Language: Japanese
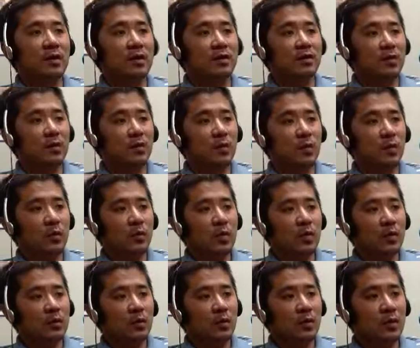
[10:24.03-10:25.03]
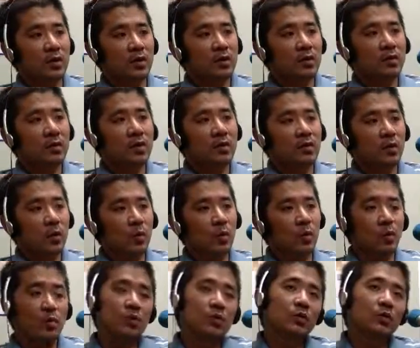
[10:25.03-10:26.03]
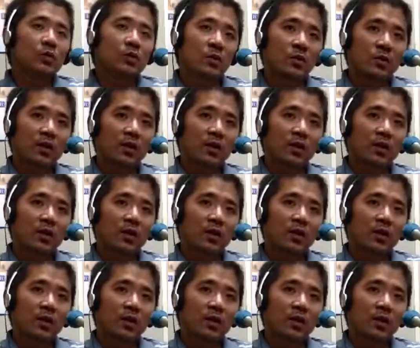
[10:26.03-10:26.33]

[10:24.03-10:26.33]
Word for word: あのそれができないと補習授